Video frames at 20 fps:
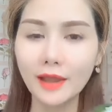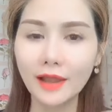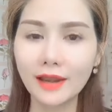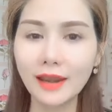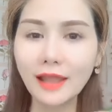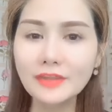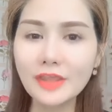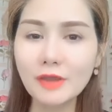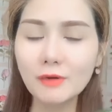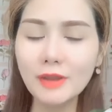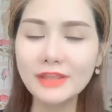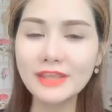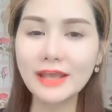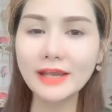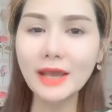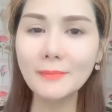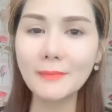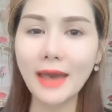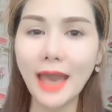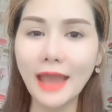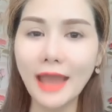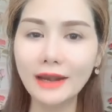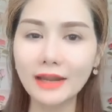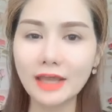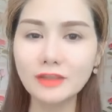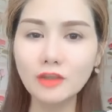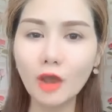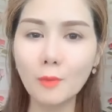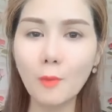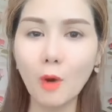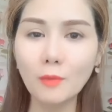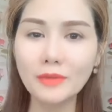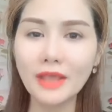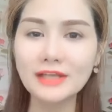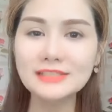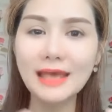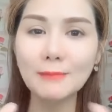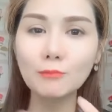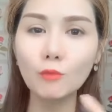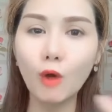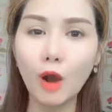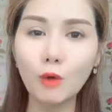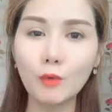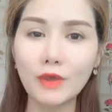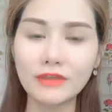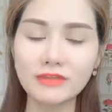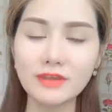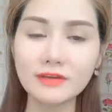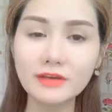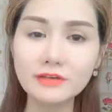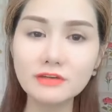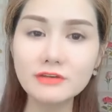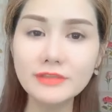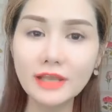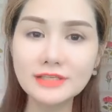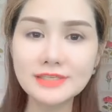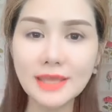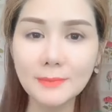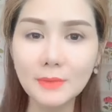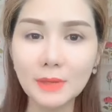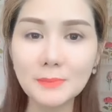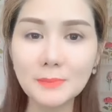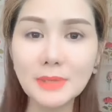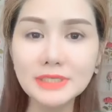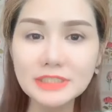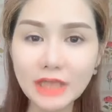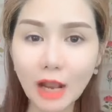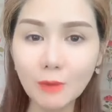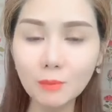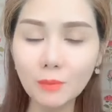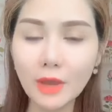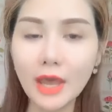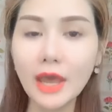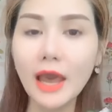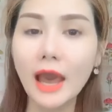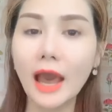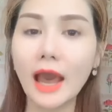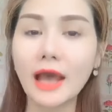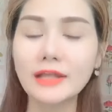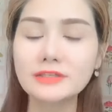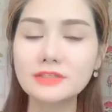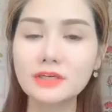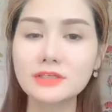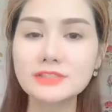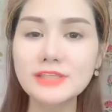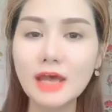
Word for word: rất nhiều lên nha các bạn để cho bột nhân sâm hòa quyện với cái nước nhân sâm ở bên trong à,